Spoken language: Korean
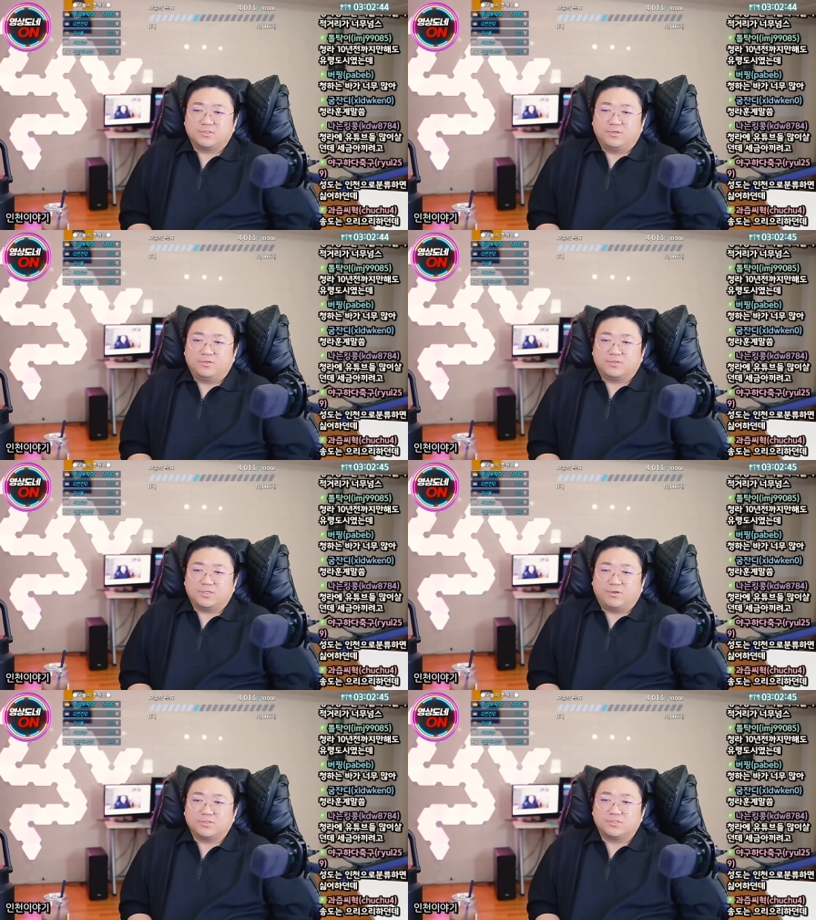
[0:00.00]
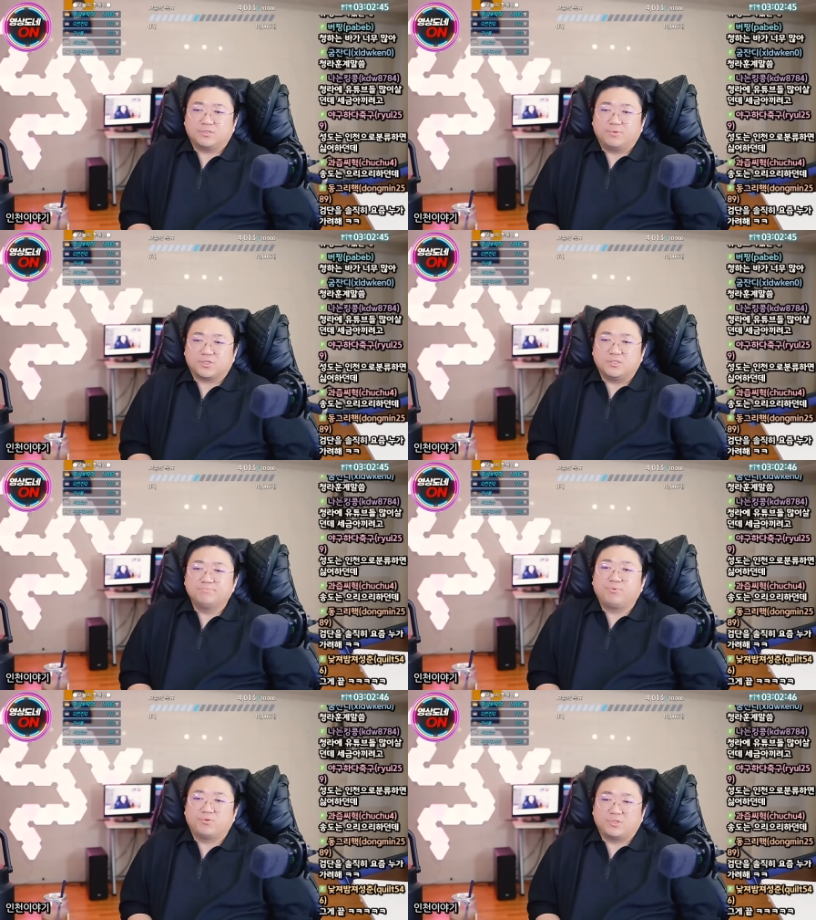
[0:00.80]
저기 어디 저뭐
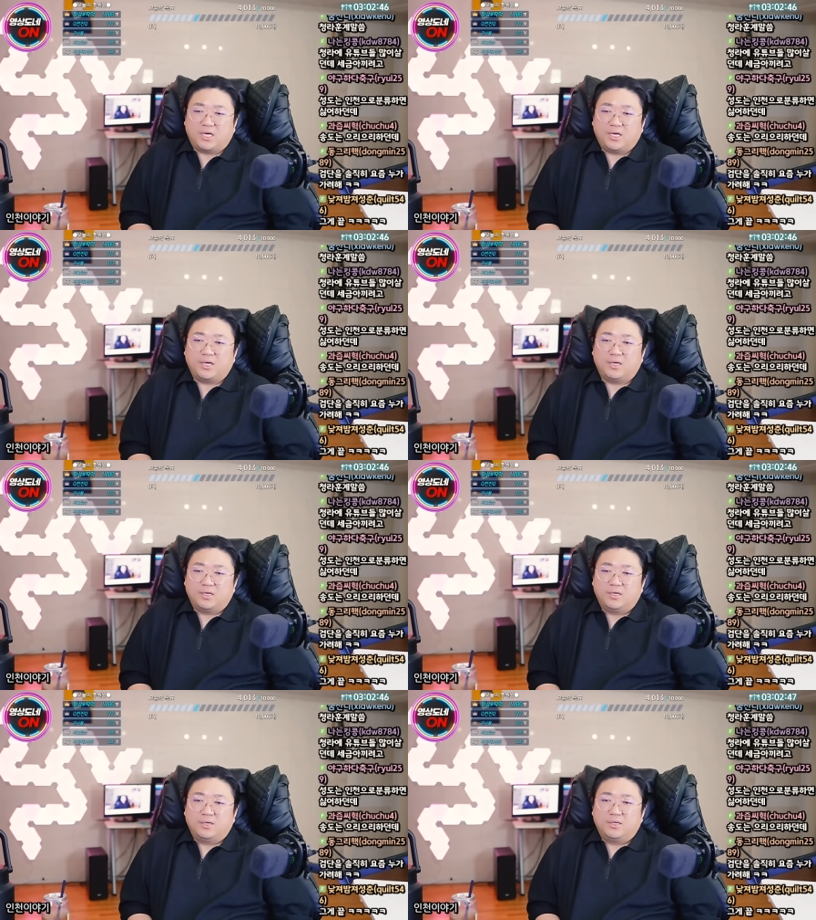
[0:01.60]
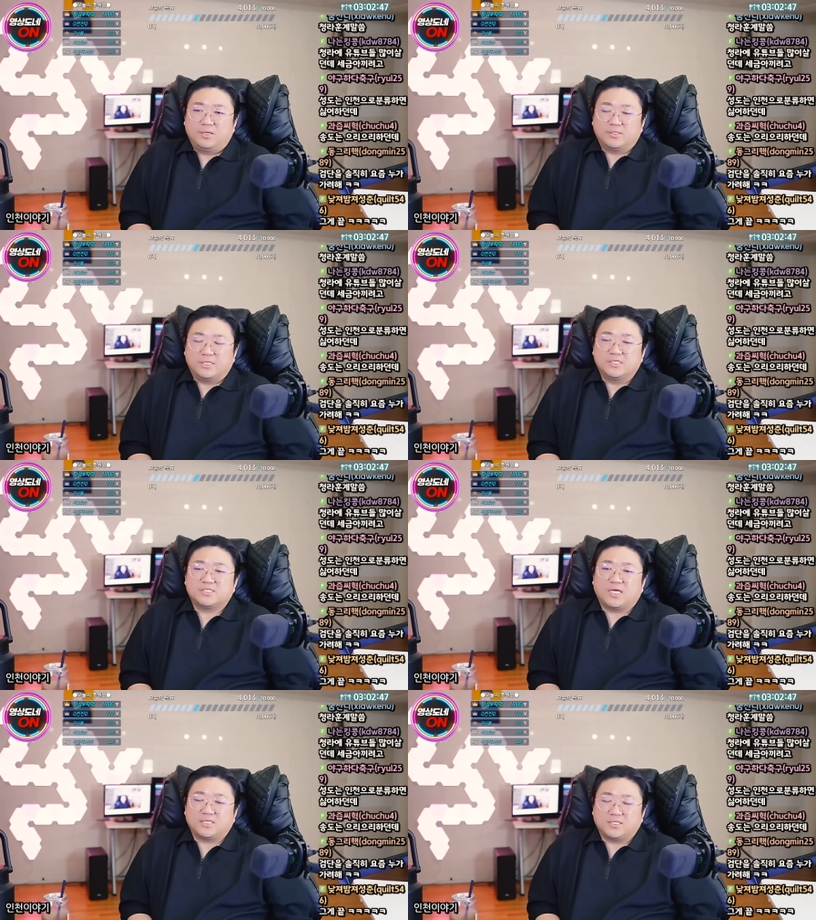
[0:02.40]
김포나
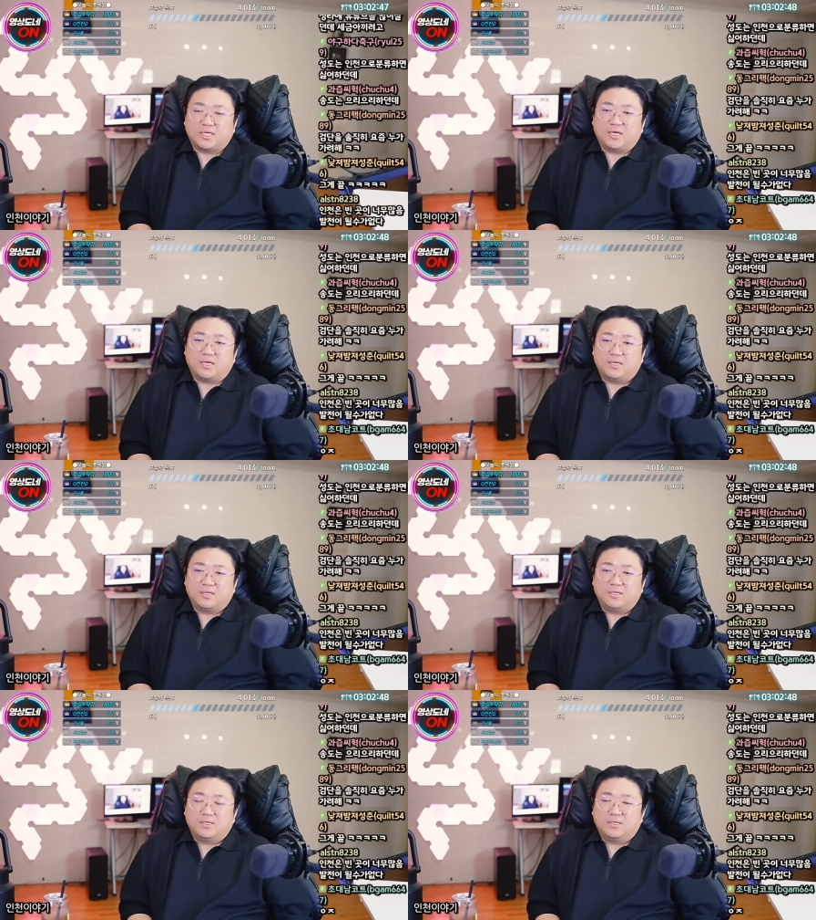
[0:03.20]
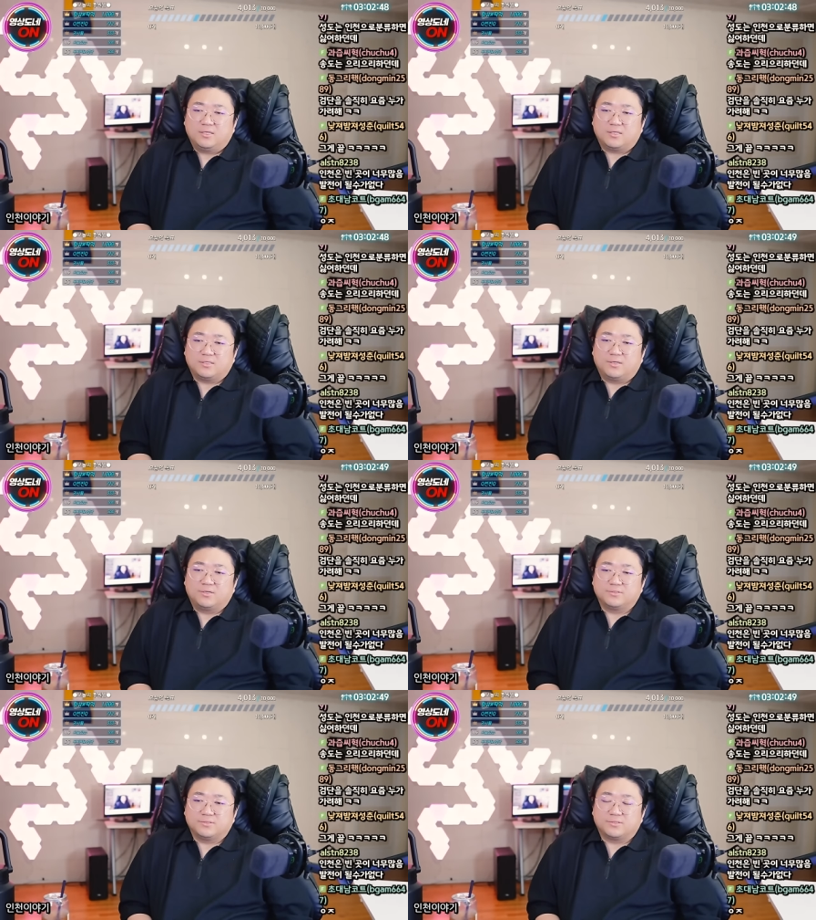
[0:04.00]
일산이나
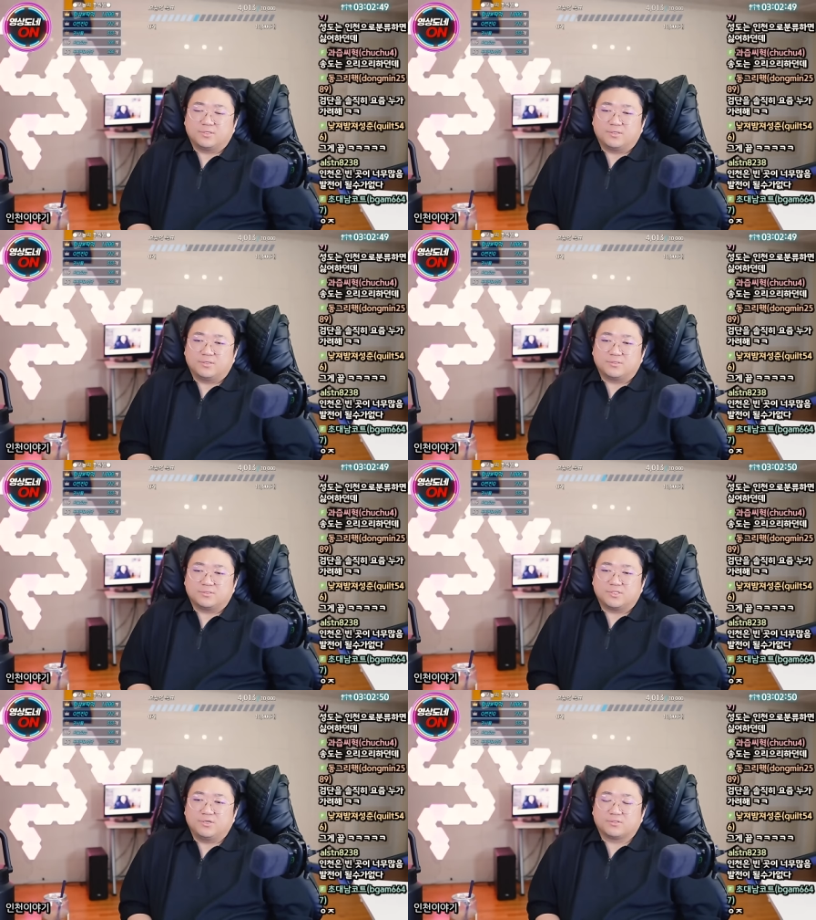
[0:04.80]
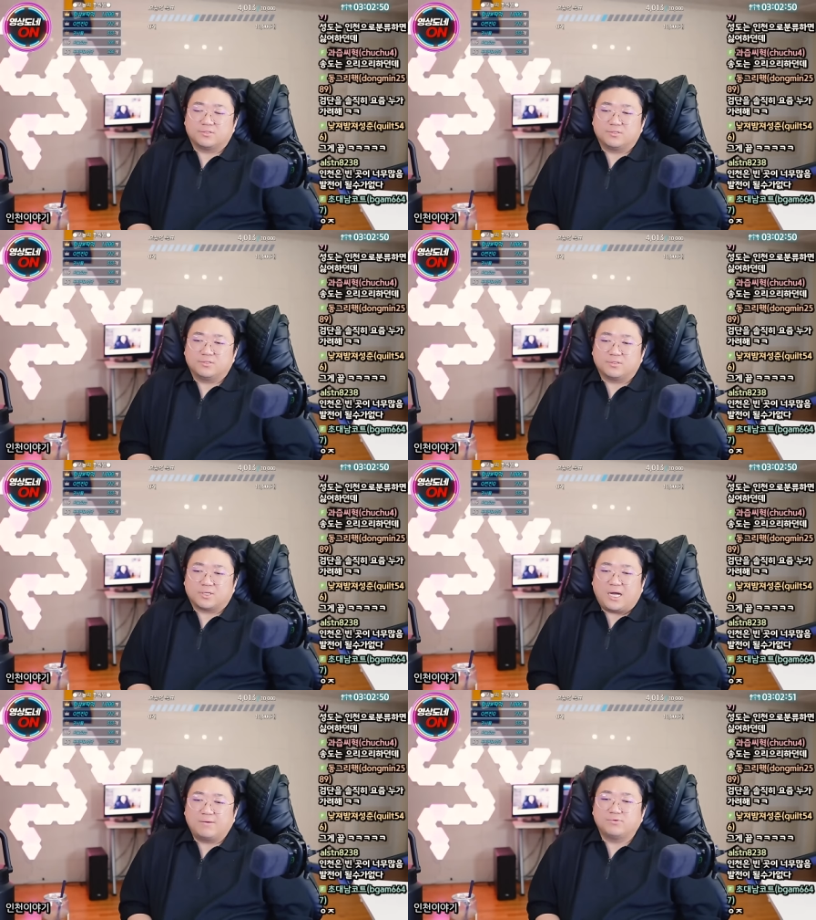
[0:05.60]
이런 저
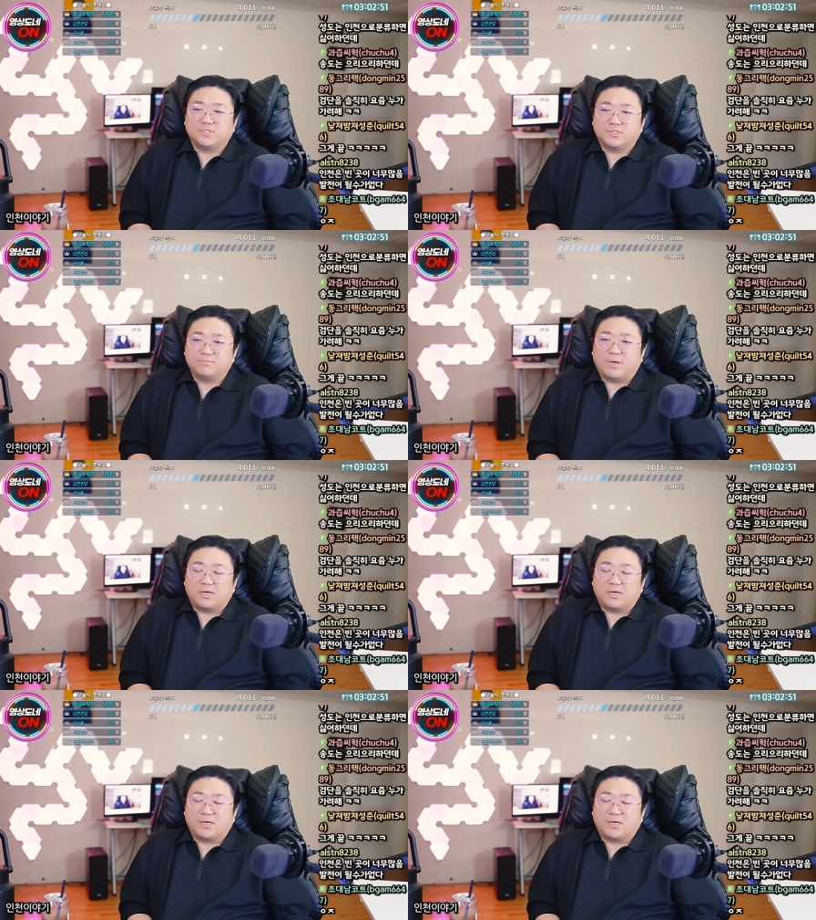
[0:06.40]
지역들은 까불지들